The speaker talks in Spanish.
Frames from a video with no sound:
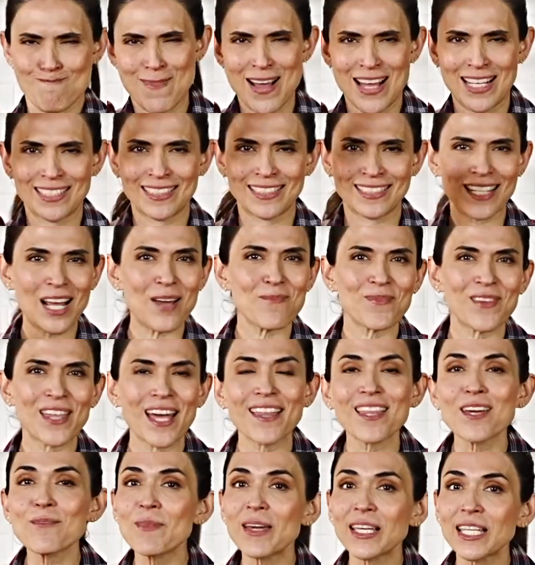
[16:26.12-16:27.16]
más rápida
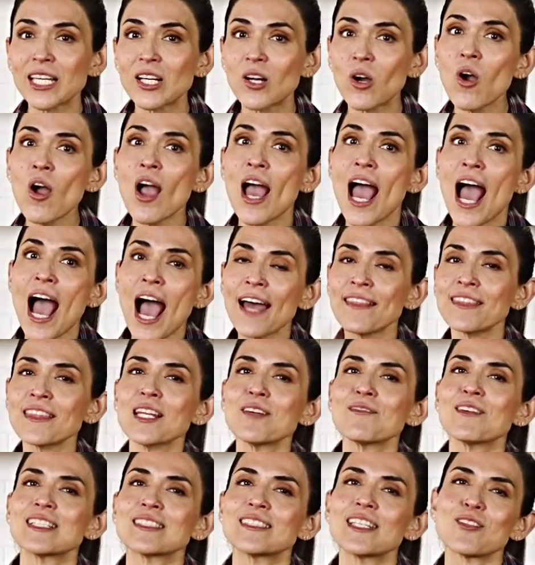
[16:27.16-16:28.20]
de México a
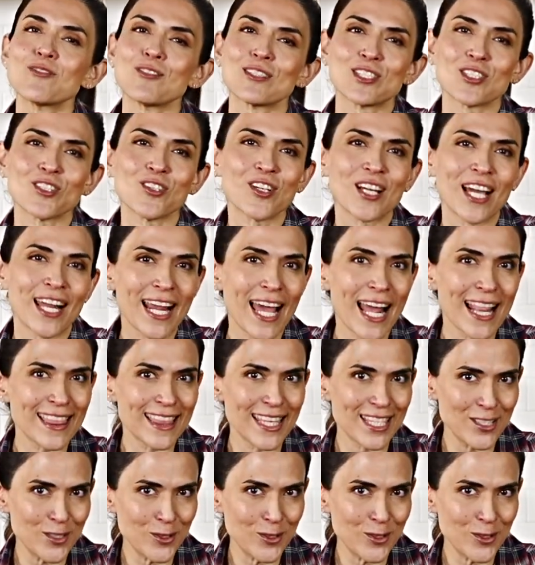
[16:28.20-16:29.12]
través de nuestro canal de